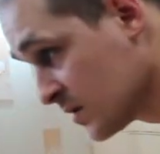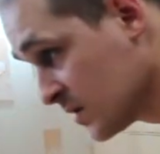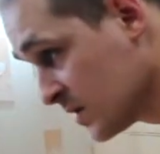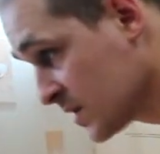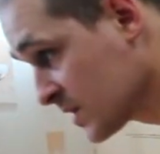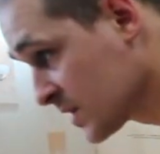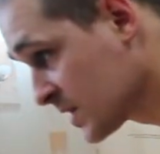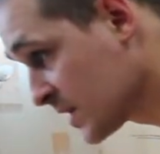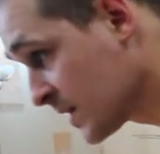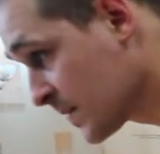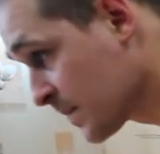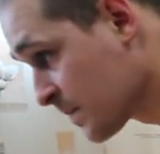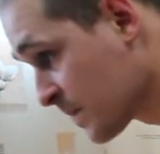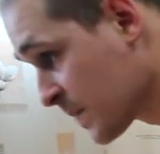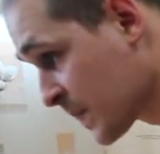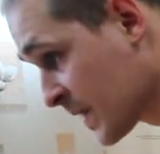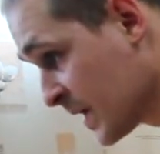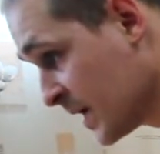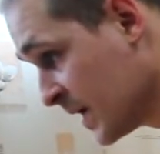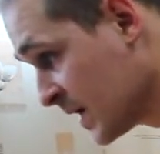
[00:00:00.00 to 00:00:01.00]
это
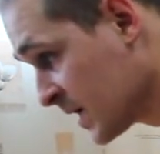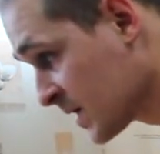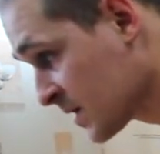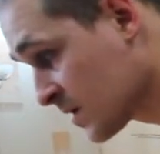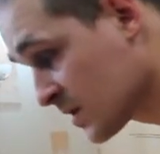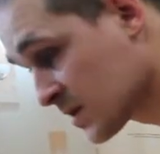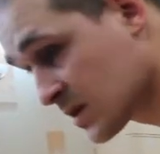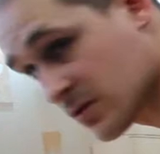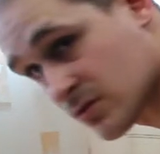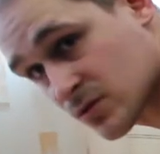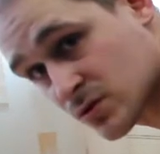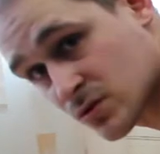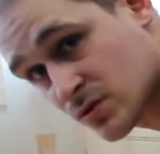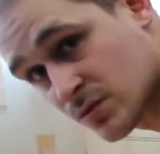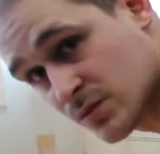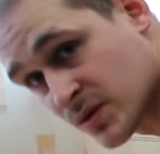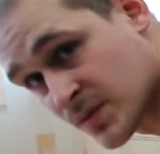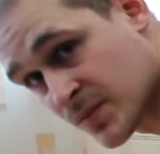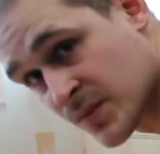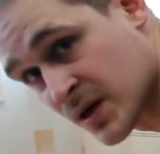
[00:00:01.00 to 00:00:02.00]
для того,
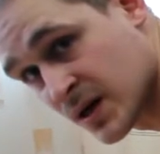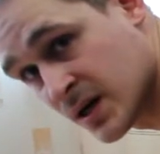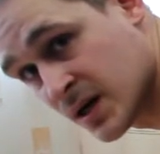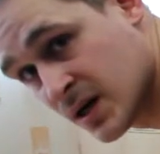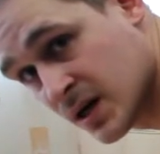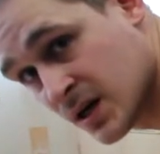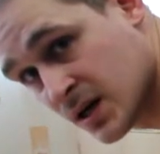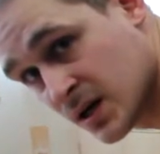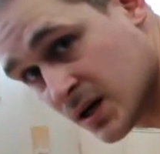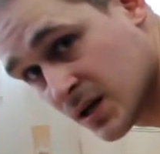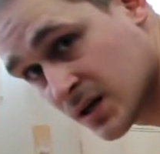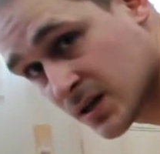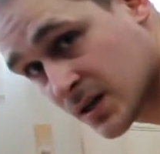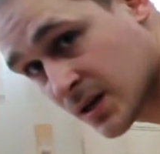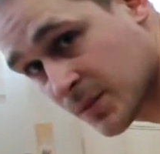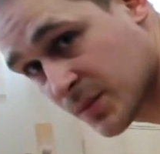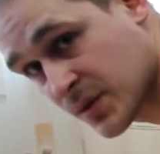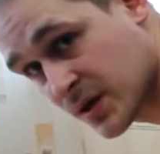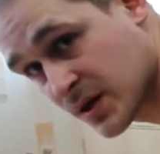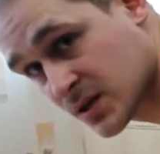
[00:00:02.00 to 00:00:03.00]
чтобы
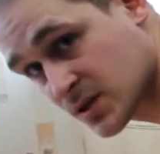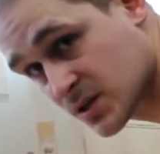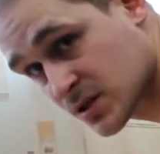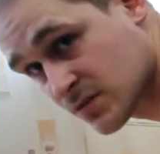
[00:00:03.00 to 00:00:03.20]
напрячь